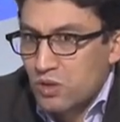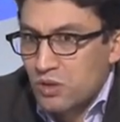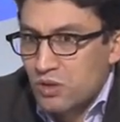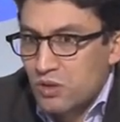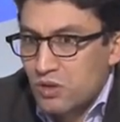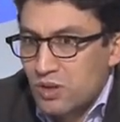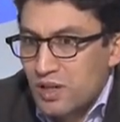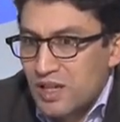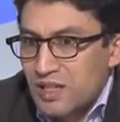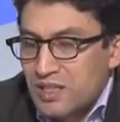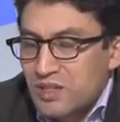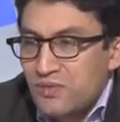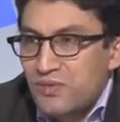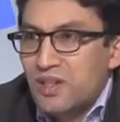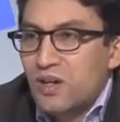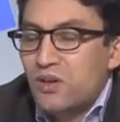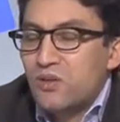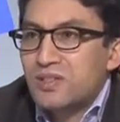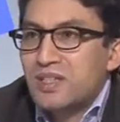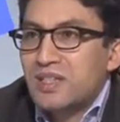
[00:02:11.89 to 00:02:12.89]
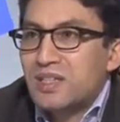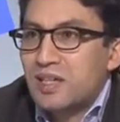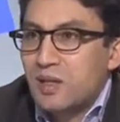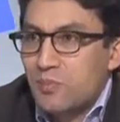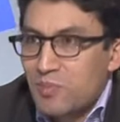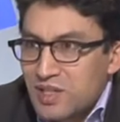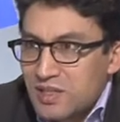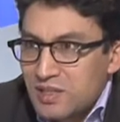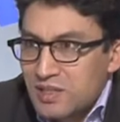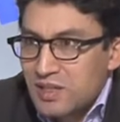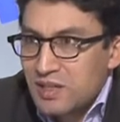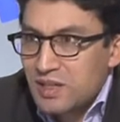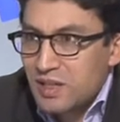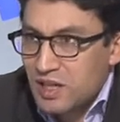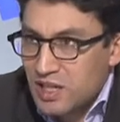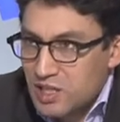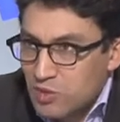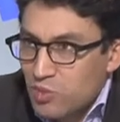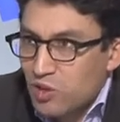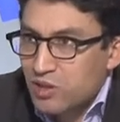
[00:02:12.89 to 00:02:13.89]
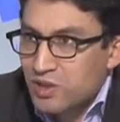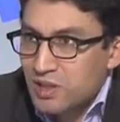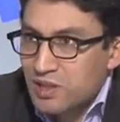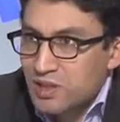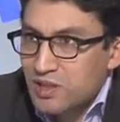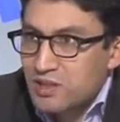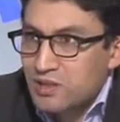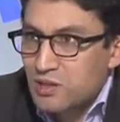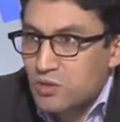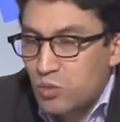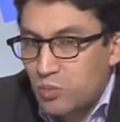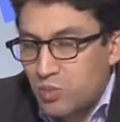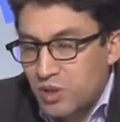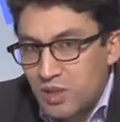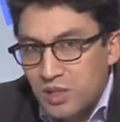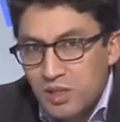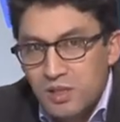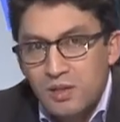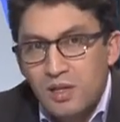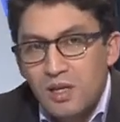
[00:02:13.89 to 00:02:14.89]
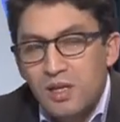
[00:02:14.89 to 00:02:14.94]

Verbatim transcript: la différence des capacités exportatrices des deux pays,